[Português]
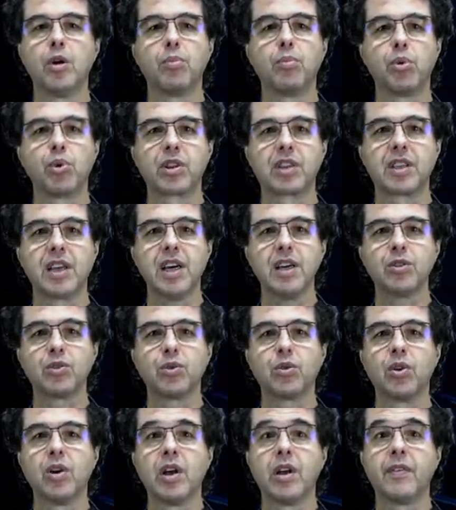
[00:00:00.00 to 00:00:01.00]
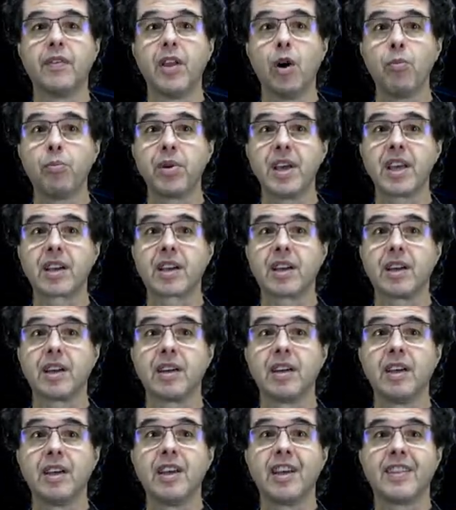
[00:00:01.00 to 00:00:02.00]
Portanto, não perca!
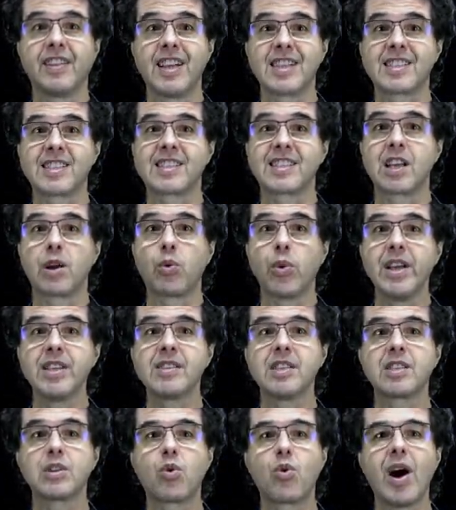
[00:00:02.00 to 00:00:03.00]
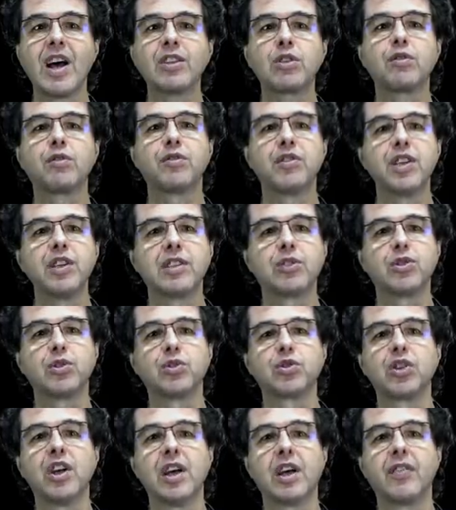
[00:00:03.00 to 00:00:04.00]
Nessa sequência de quatro
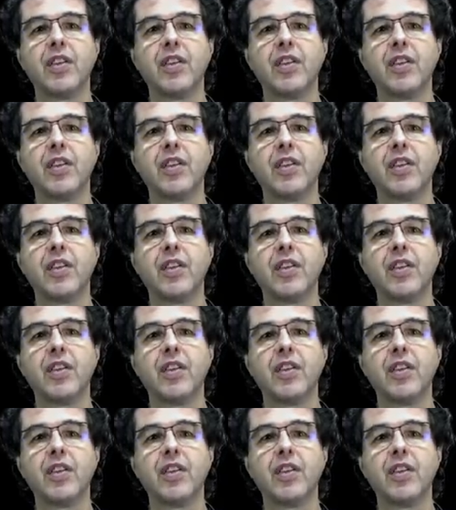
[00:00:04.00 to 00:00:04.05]
vídeos,